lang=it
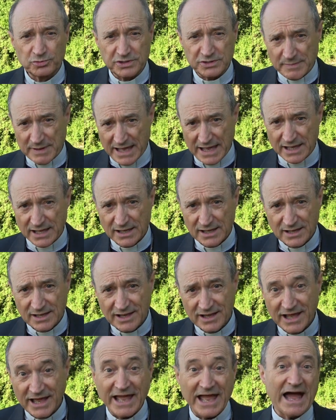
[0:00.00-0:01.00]
di me
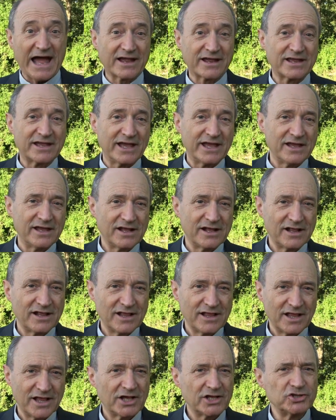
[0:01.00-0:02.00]
e anche
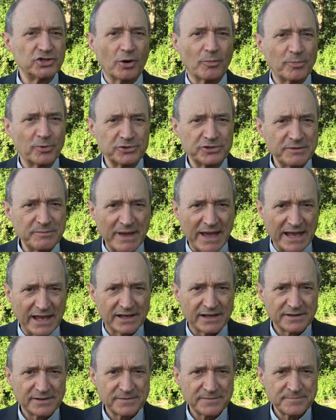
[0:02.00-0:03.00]
dopo di me.
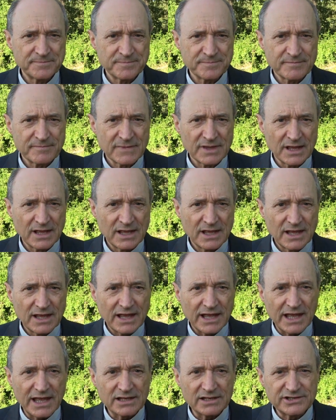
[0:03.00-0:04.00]

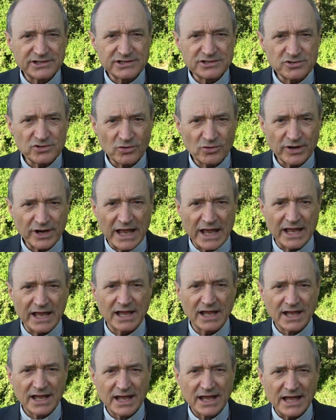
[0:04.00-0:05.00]
E il Signore
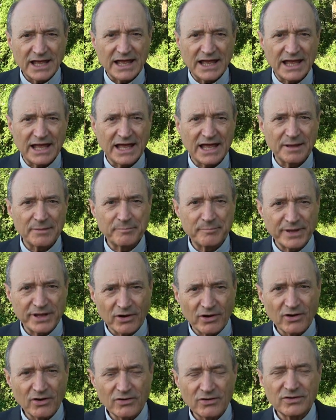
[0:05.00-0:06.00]
eh,
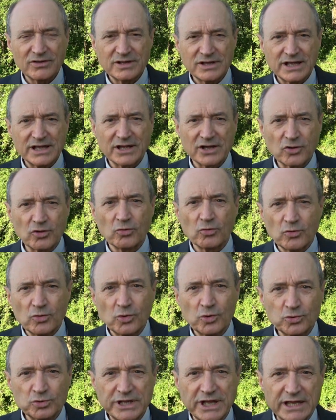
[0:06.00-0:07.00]
però eh,
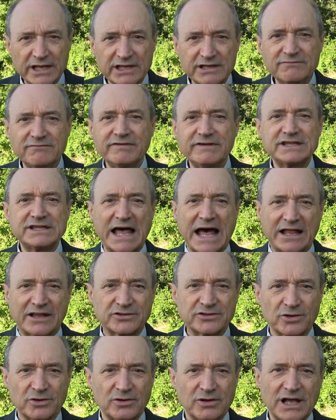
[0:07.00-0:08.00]
conclude
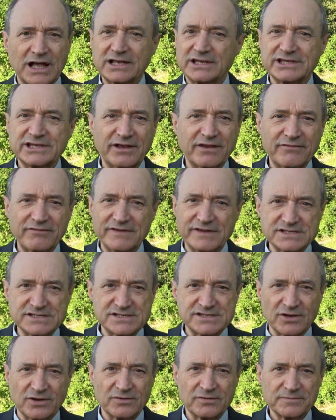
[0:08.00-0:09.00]
invitando al
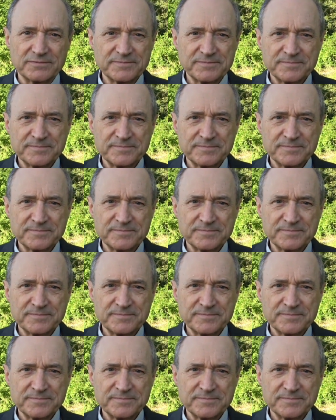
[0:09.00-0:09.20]
servizio.